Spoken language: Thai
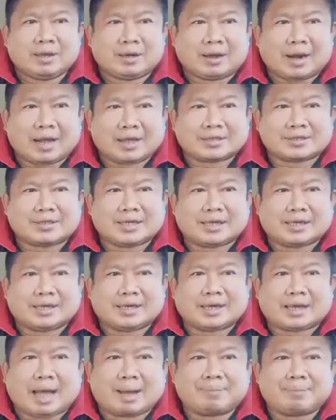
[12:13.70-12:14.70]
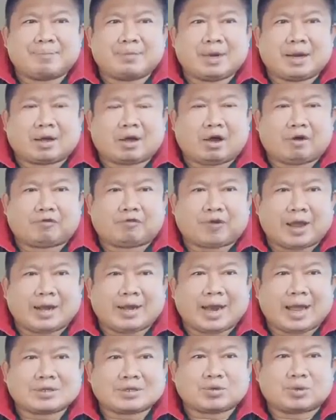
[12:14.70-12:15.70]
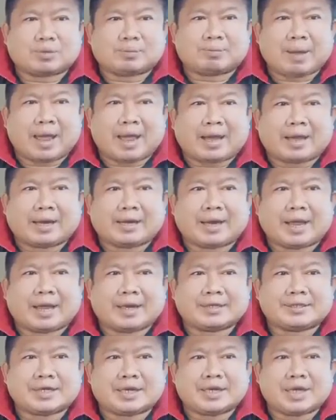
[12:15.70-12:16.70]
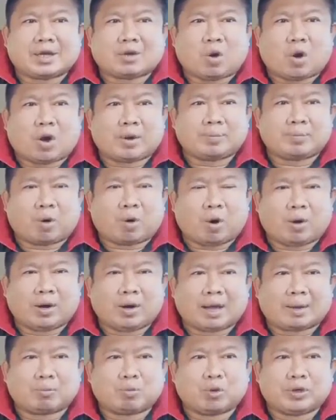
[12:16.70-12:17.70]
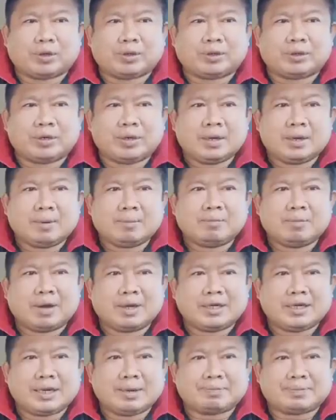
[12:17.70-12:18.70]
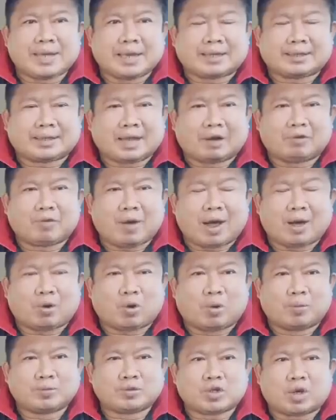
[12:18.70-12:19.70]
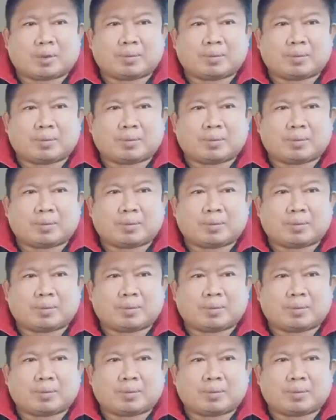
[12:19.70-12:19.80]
ลังสิตนะครับแล้วก็ไฟล่าสุดแพ้คะแนนชยกรพอหลักบุญ เมื่อที่ 27ธันวาคม